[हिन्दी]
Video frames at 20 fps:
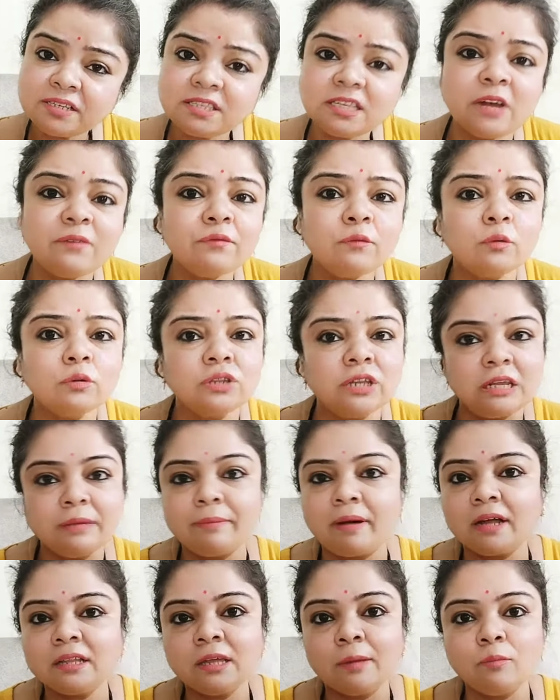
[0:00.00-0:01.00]
सिर्फ उतनी
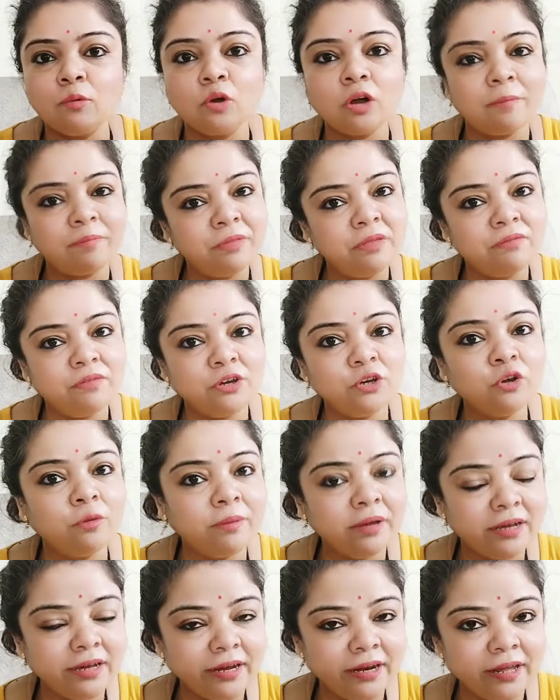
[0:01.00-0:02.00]
बात हम लोग अपनी वीडियो
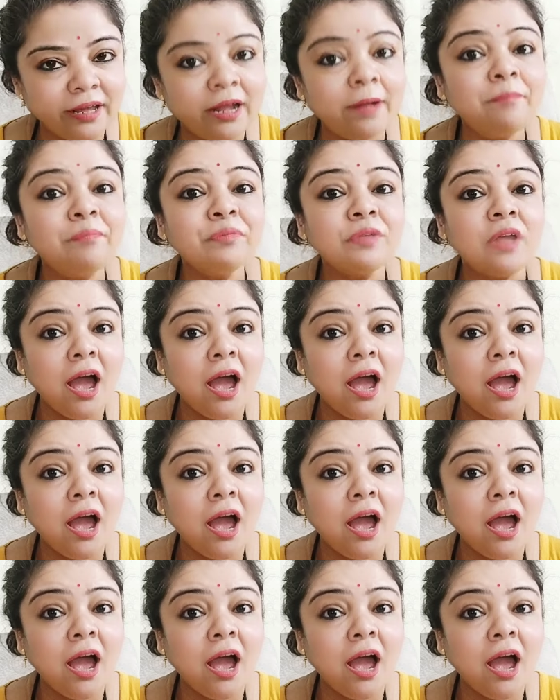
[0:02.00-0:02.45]
में करेंगे